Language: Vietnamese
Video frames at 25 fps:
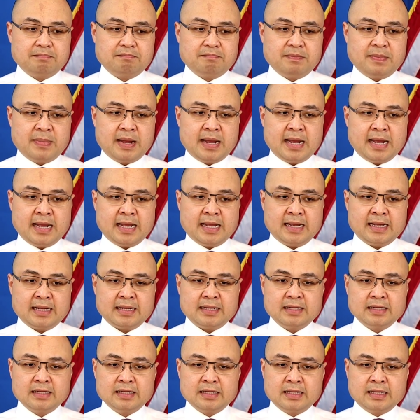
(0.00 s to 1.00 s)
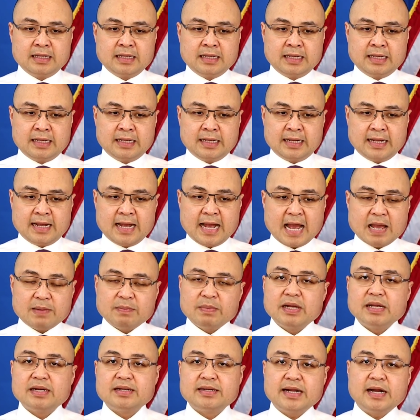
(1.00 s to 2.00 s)
mà
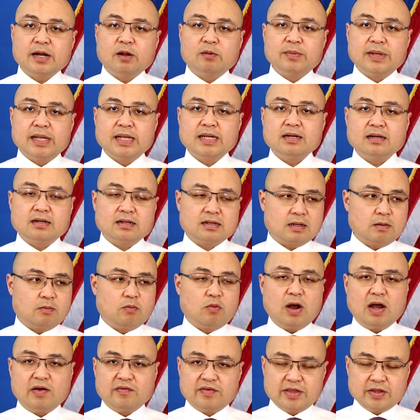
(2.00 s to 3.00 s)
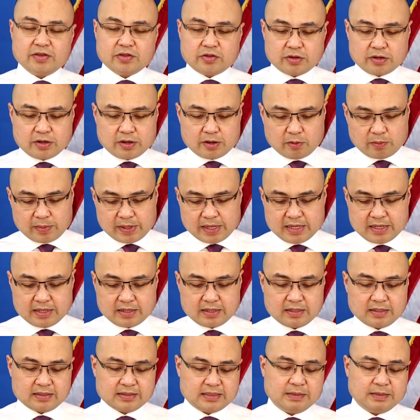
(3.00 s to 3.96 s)
hai bên đã đồng ý Cộng hòa và Dân chủ đã đồng ý